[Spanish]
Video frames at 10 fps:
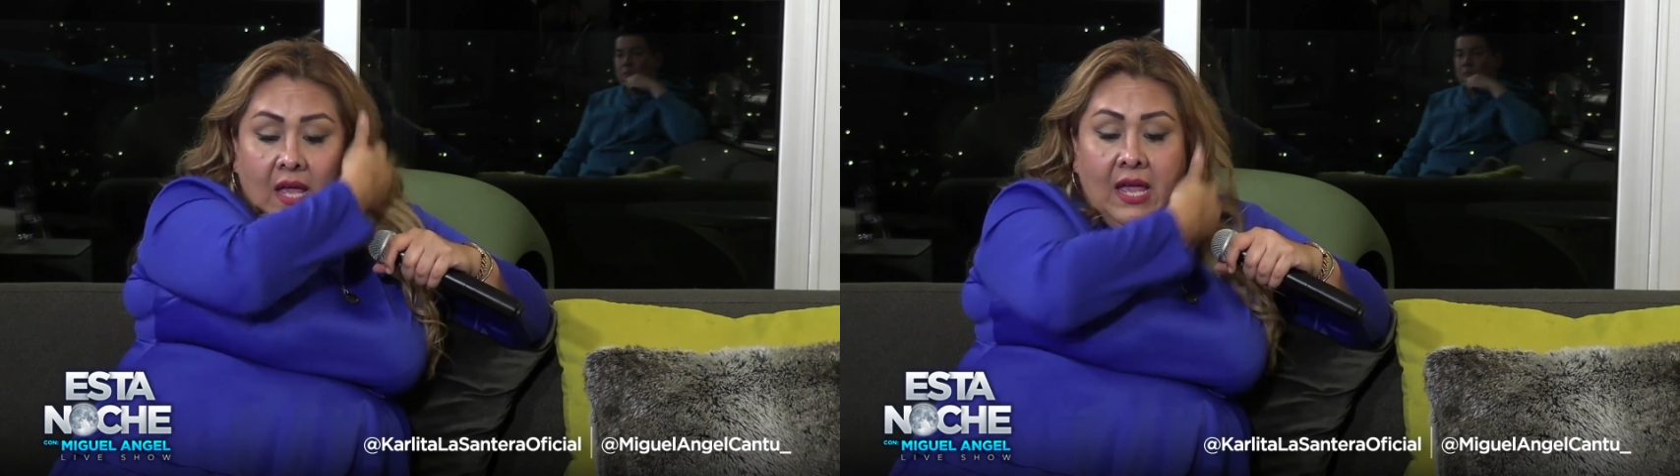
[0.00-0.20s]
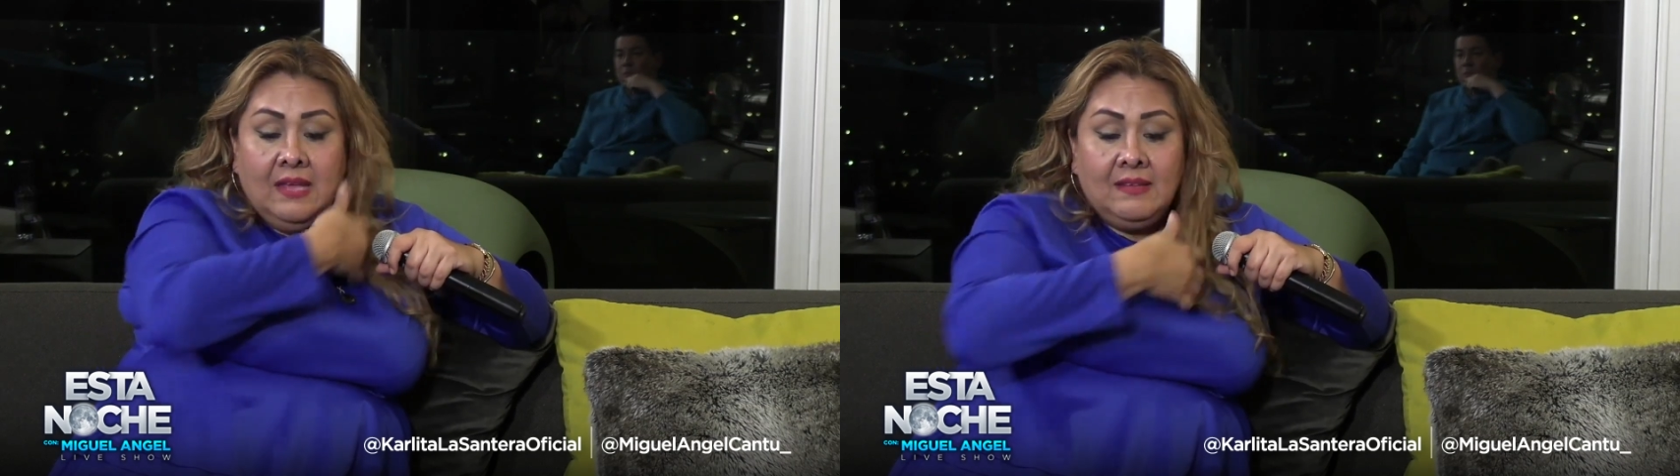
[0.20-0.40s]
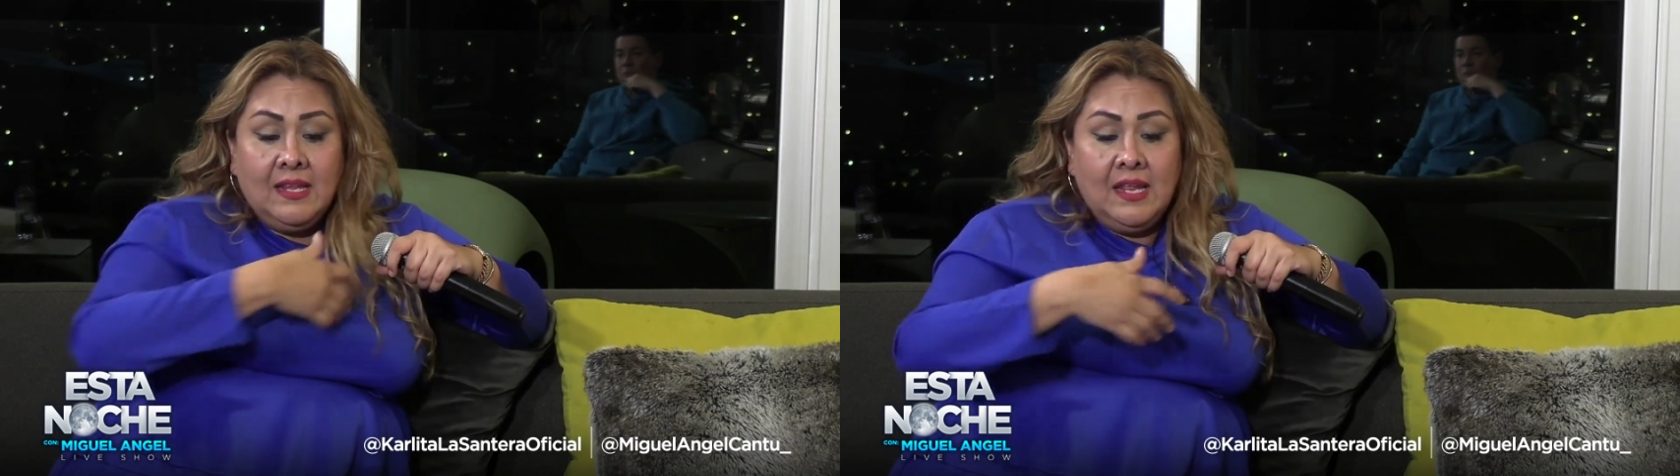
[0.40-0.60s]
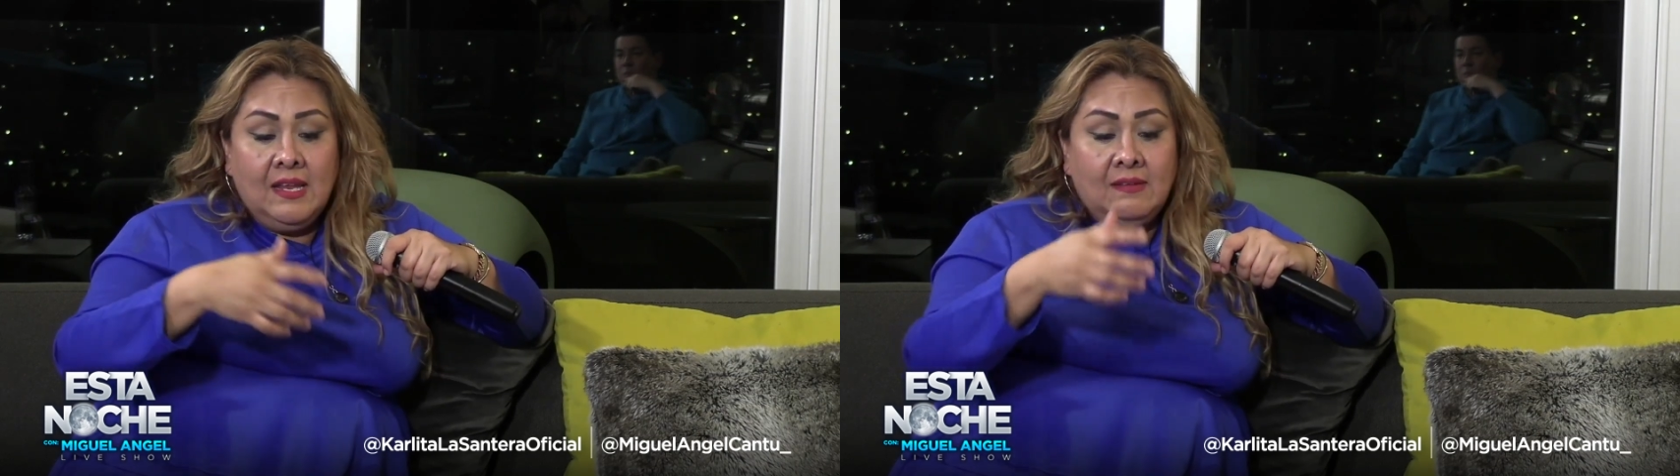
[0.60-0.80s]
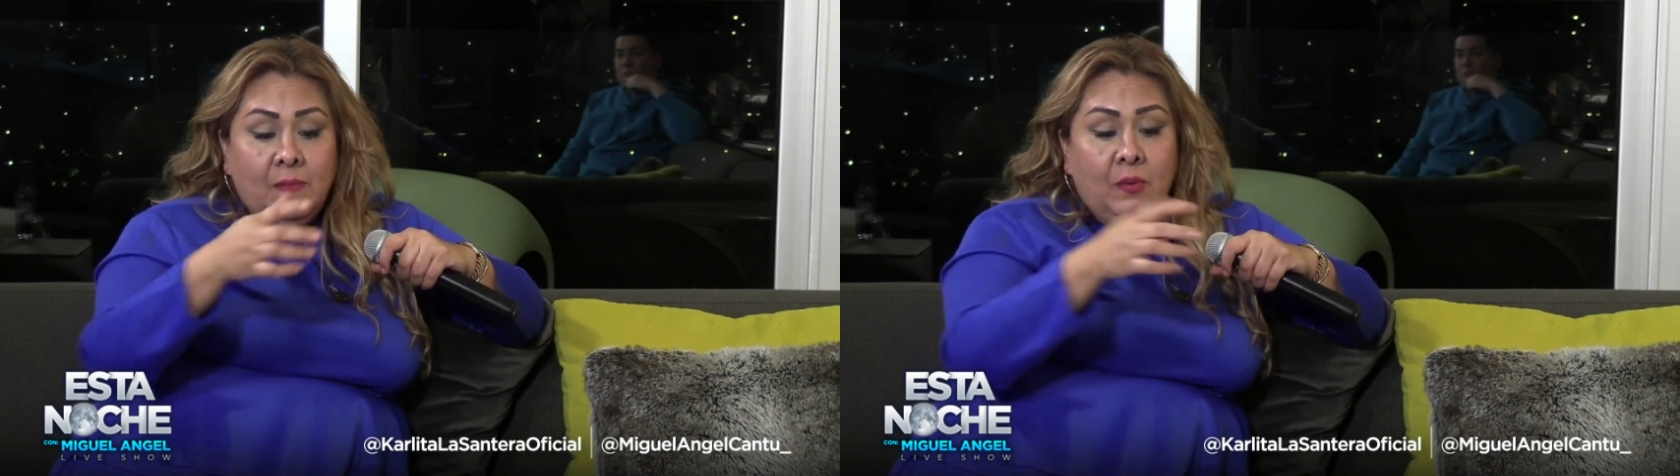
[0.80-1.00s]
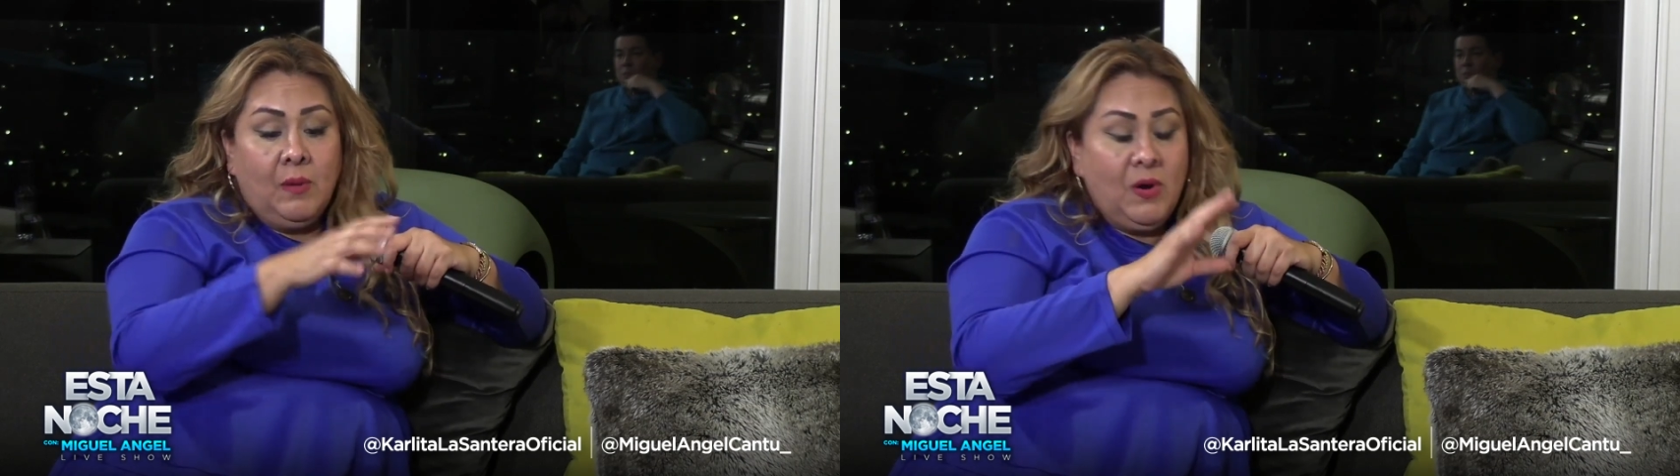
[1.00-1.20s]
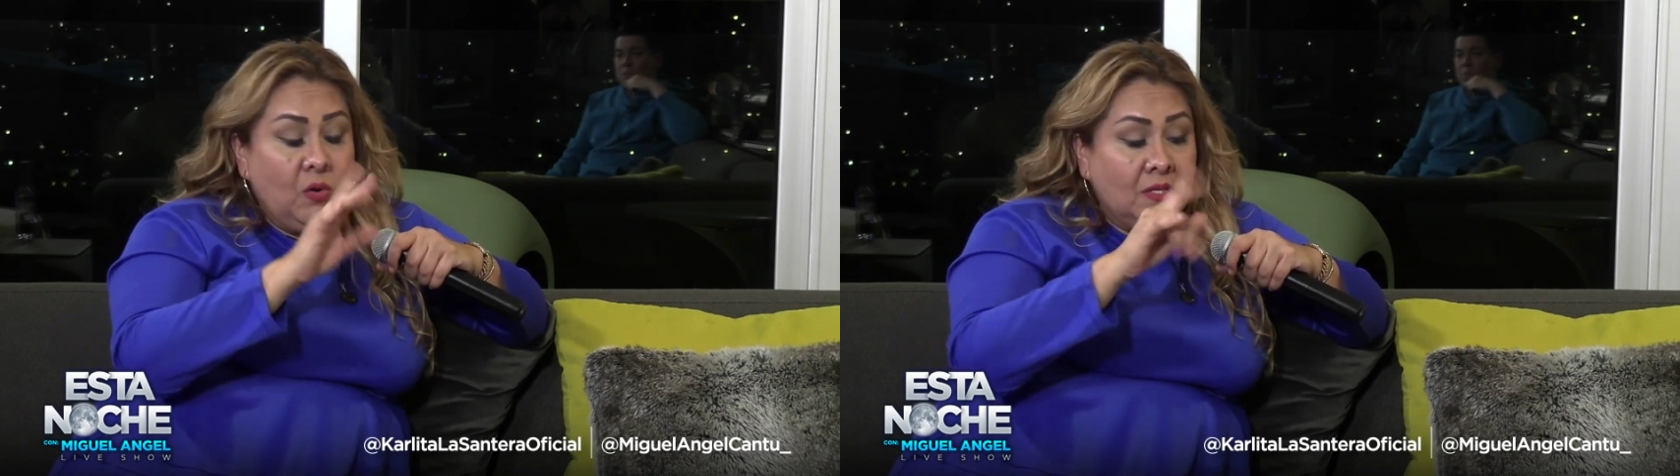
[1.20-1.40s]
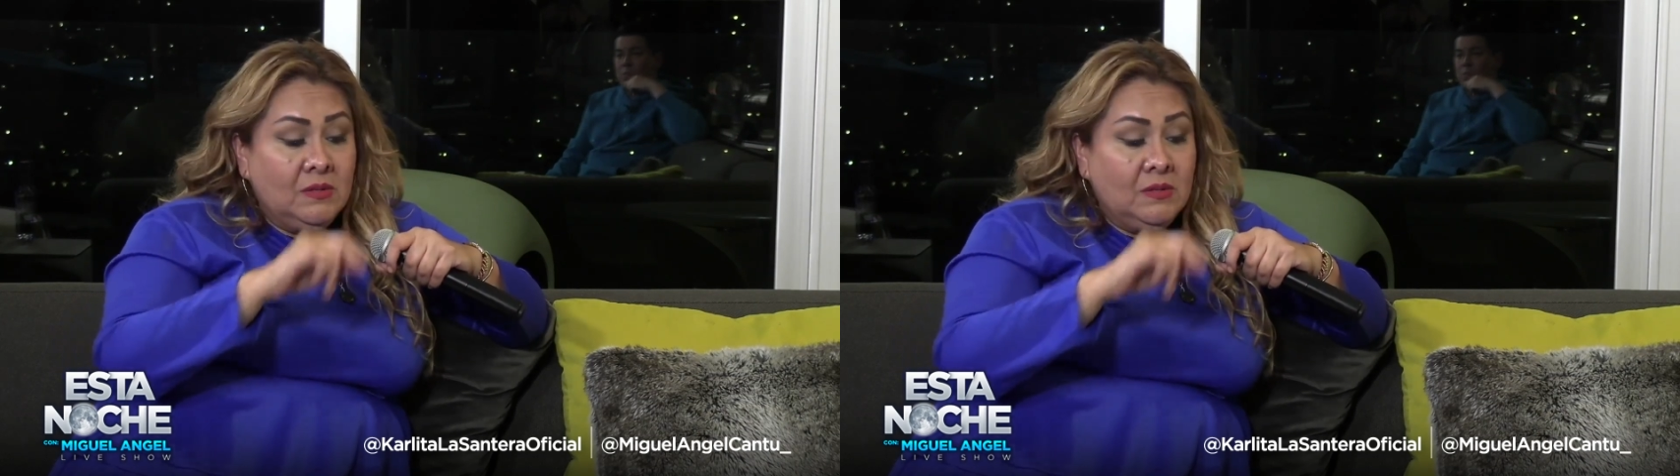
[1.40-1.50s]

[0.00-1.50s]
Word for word: ese día en ese programa nunca